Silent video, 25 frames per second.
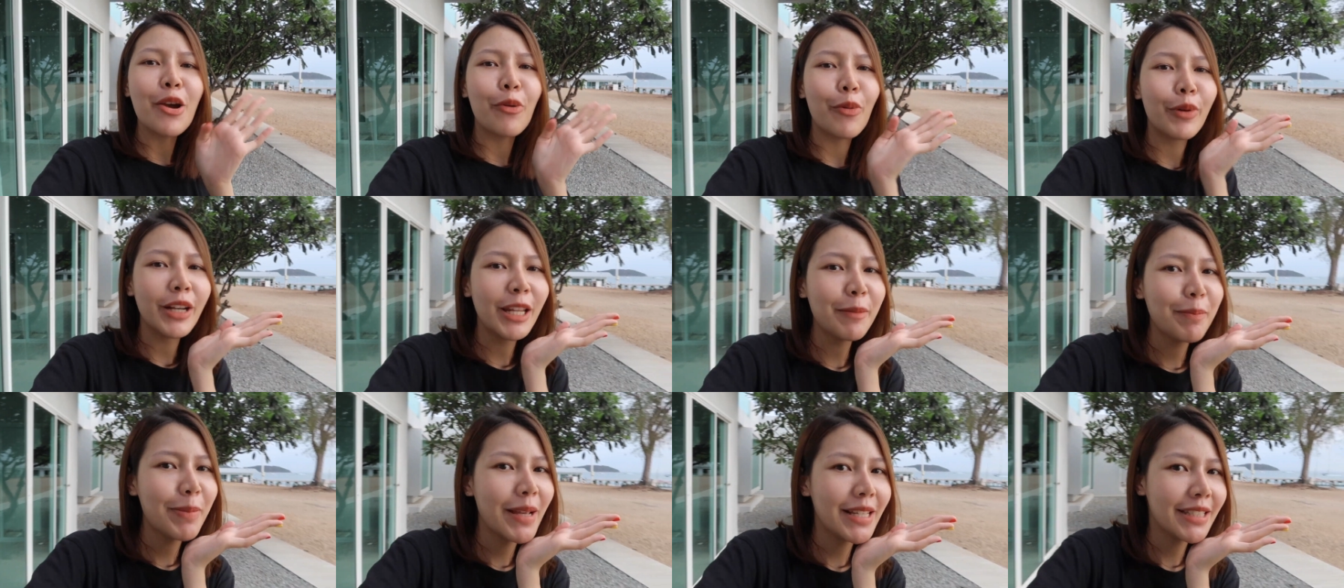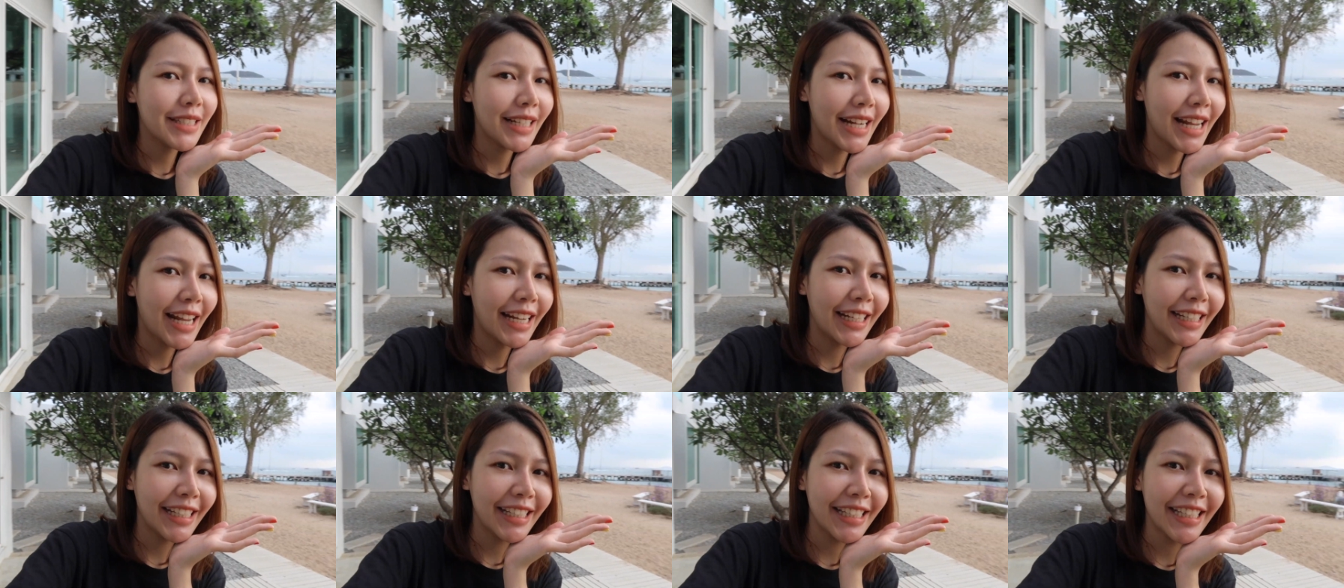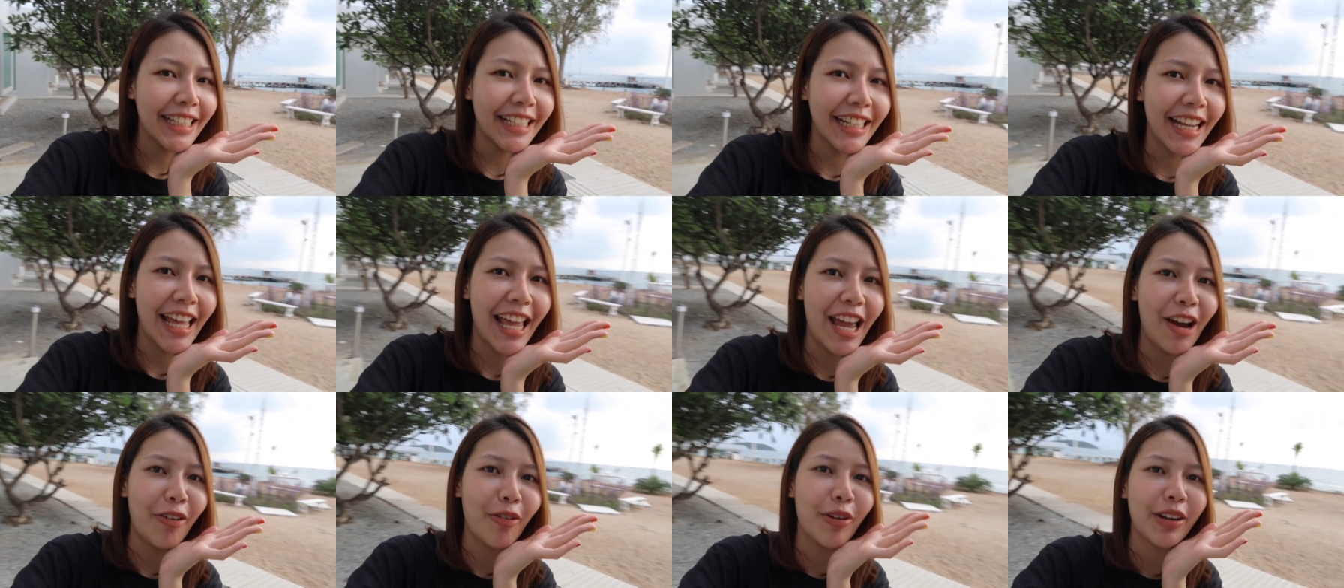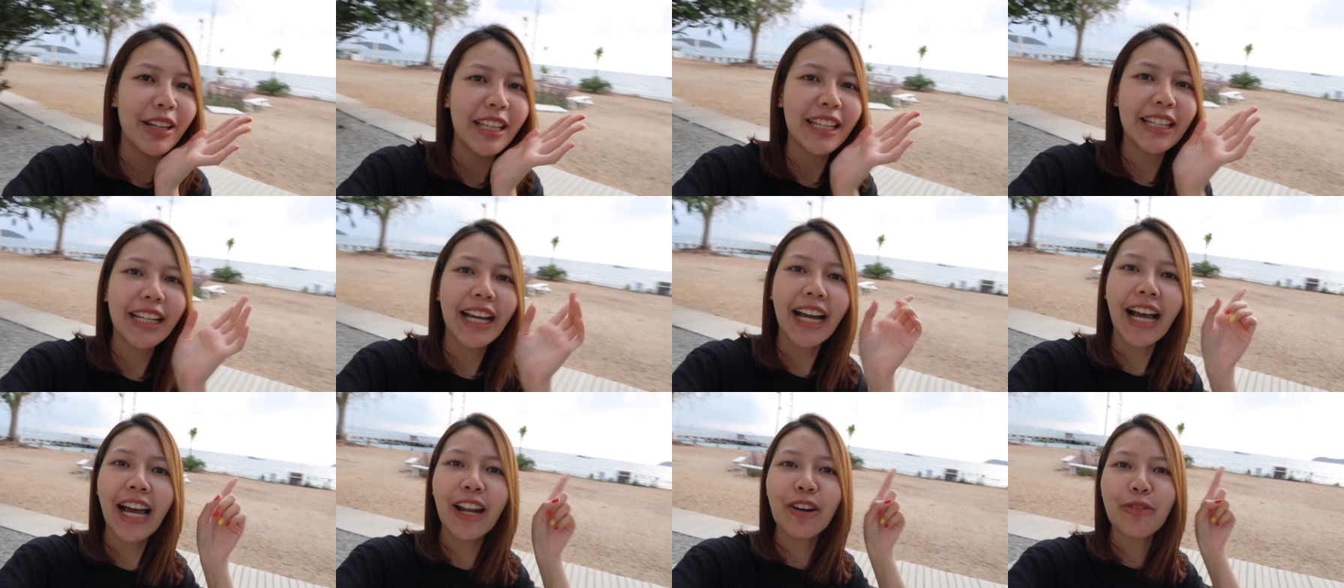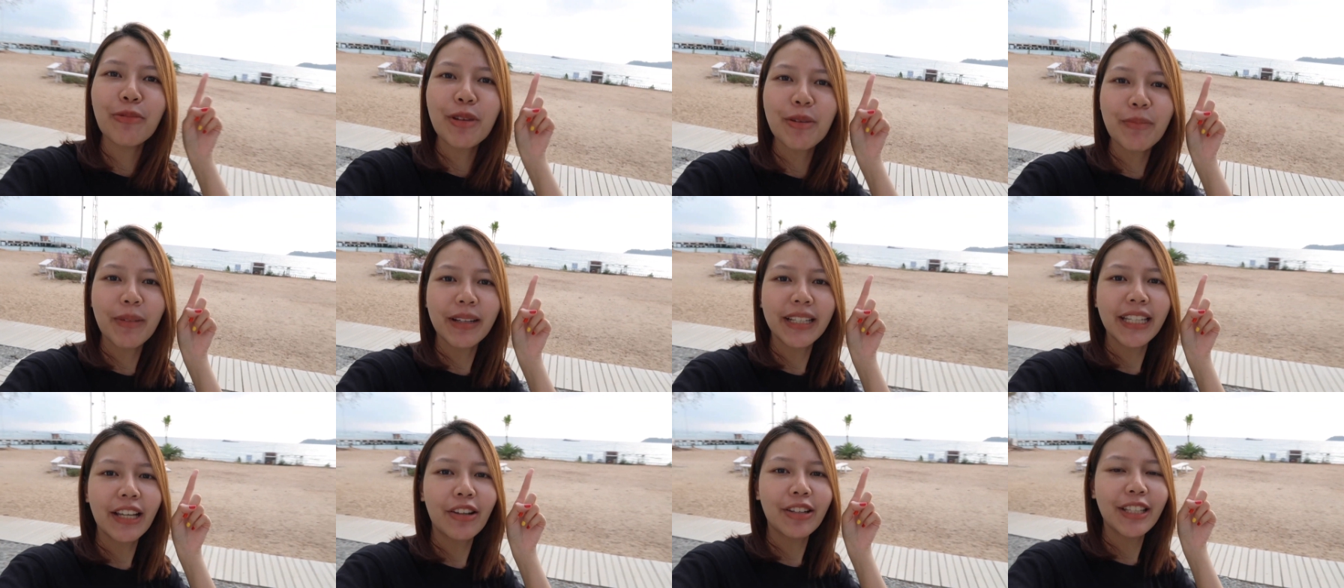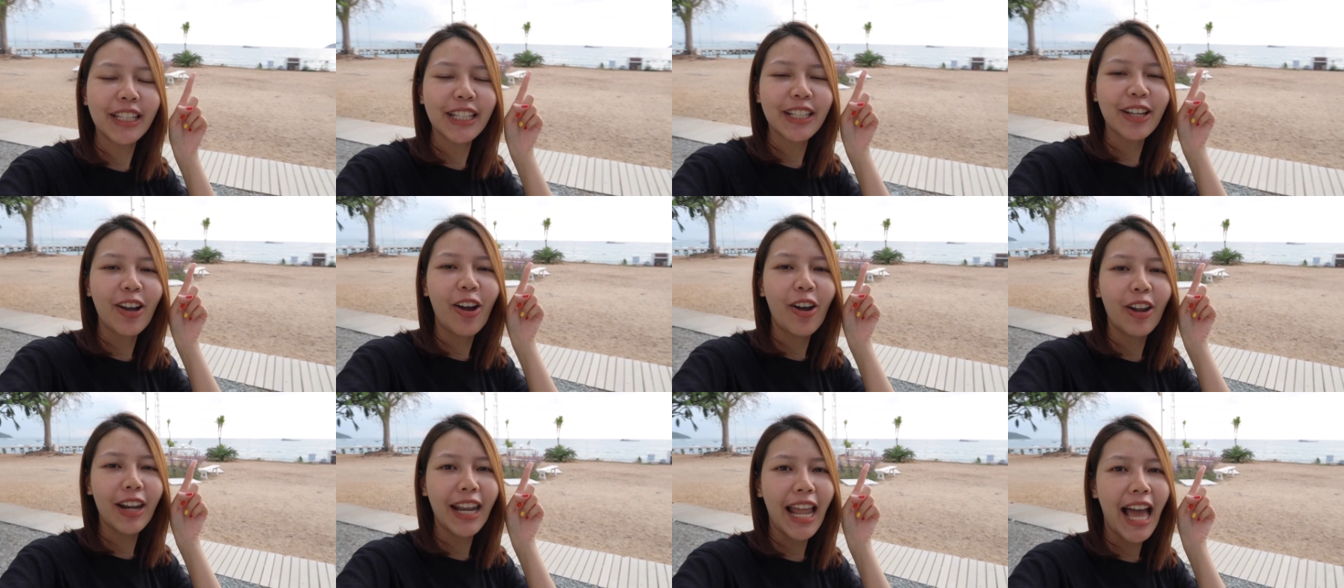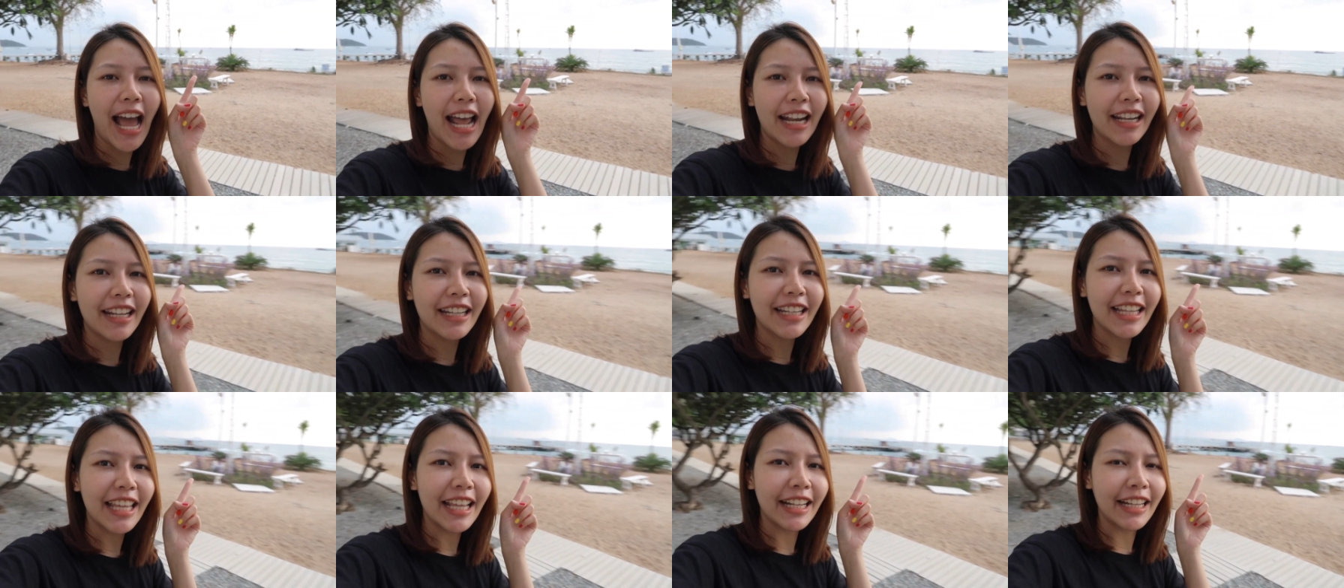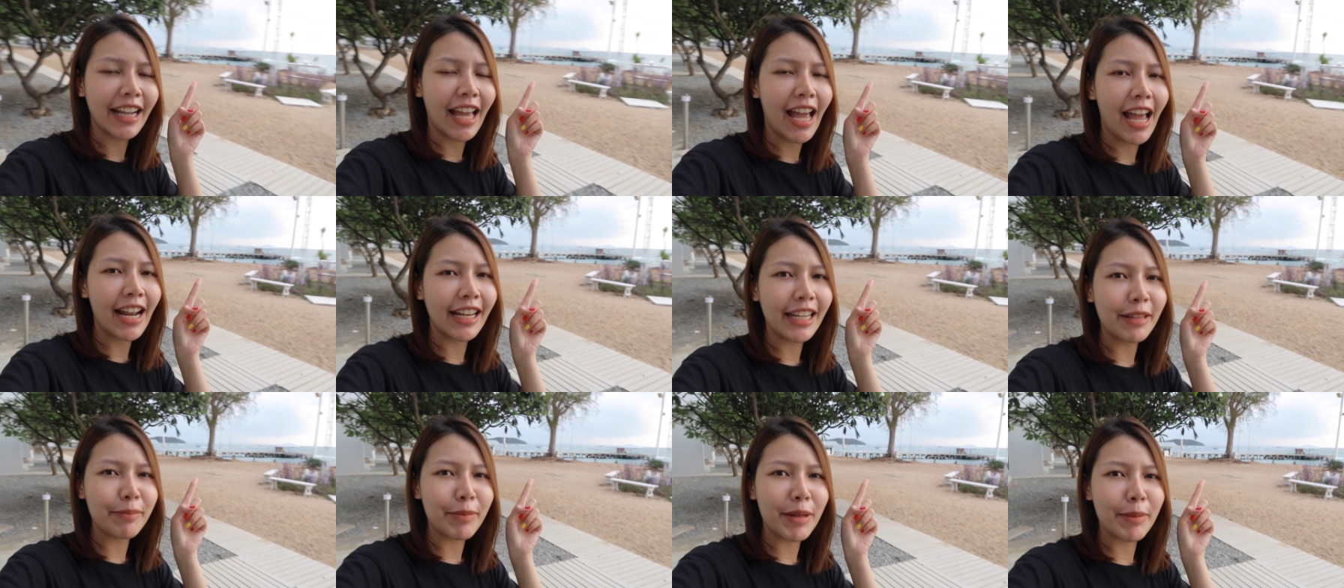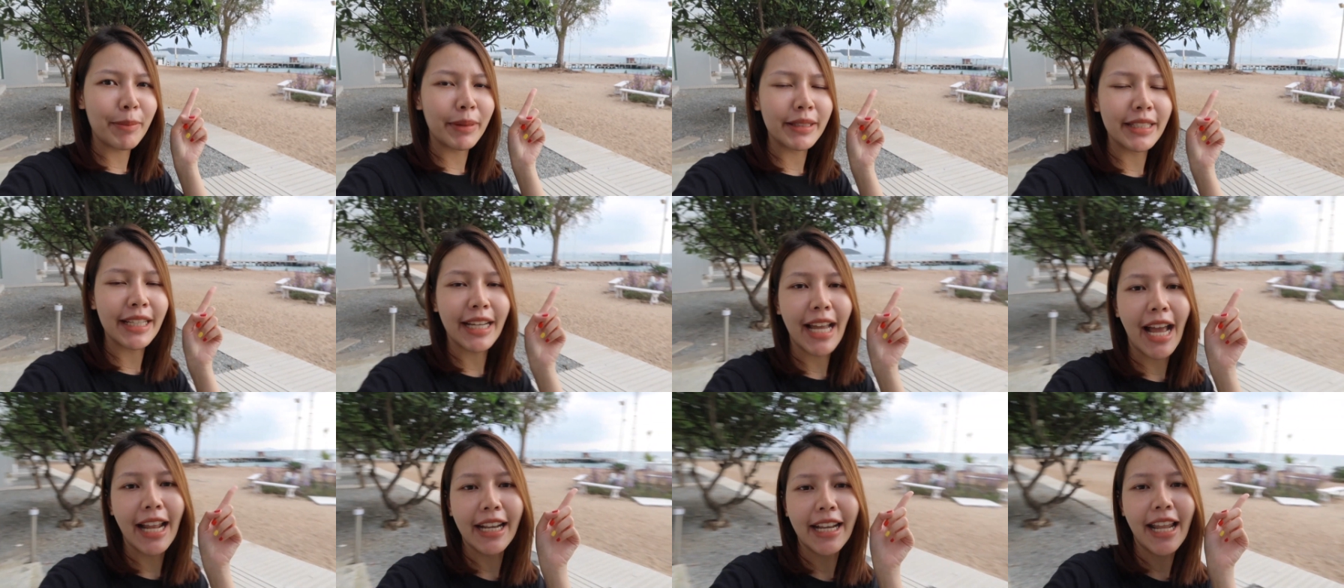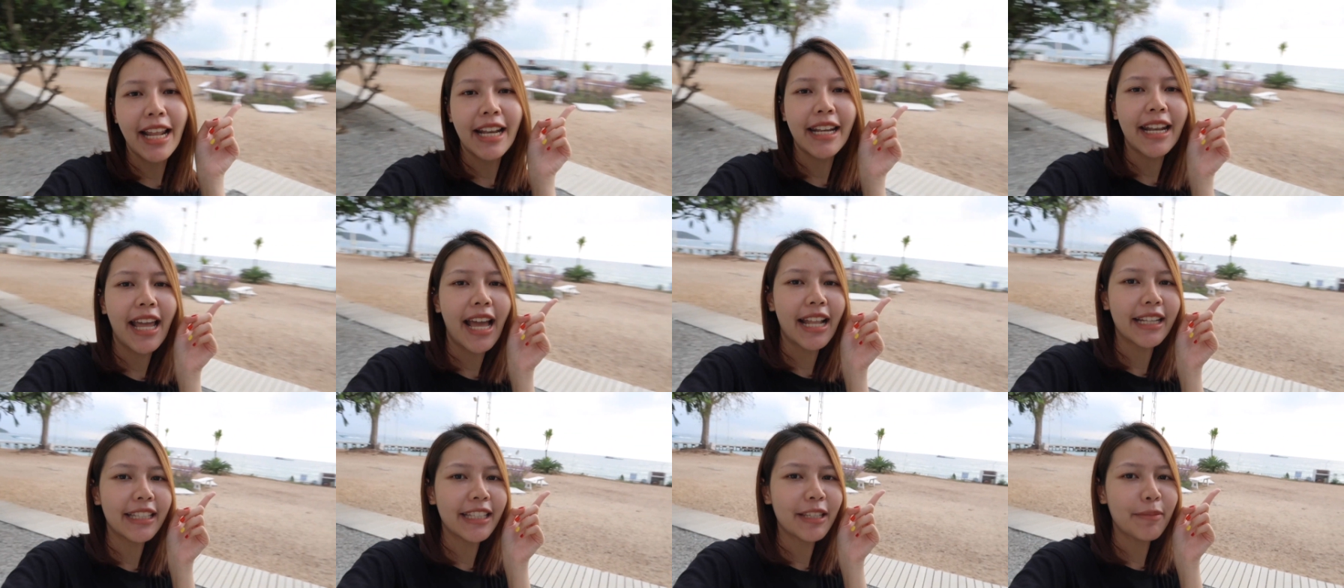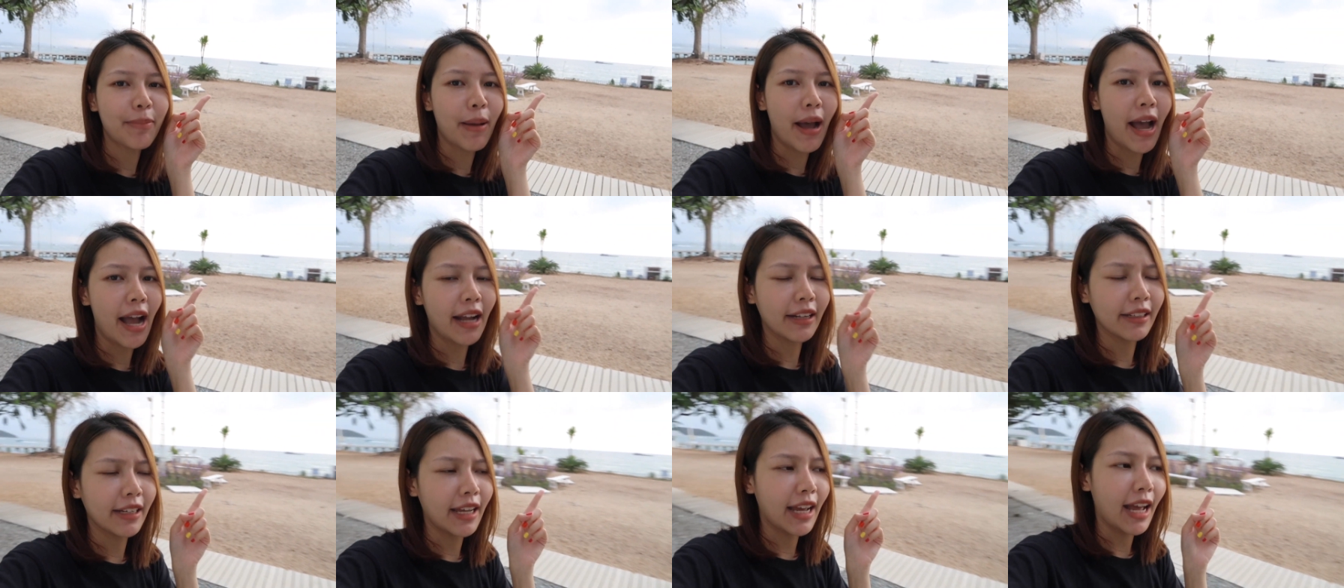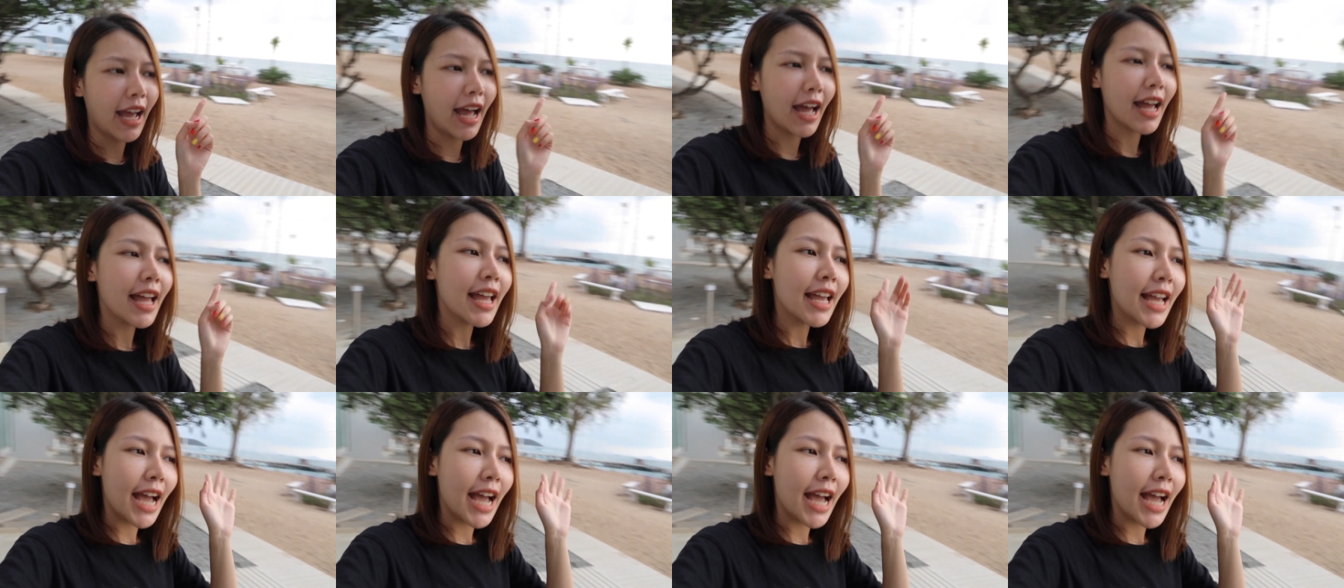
วันนี้เปลี่ยนสถานที่อีกแล้ววันนี้นะคะลูกมีมาเที่ยวที่เกาะล้านนั่นเองนะอันนี้เป็นบรรยากาศด้านหน้าที่พักนะคะ